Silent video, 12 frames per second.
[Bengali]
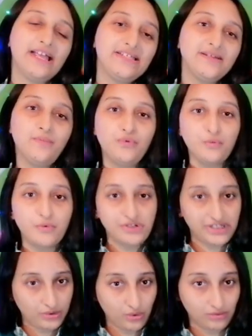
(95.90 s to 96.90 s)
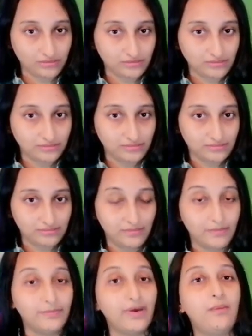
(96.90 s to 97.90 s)
এই যে পূর্ব শিখন
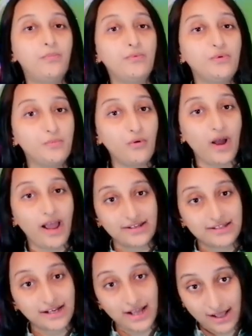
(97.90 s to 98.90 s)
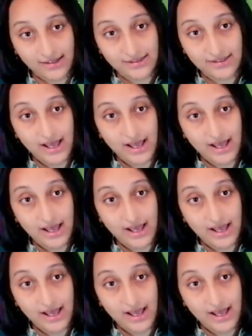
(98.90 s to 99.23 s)
বা পূর্ব একটা কাজ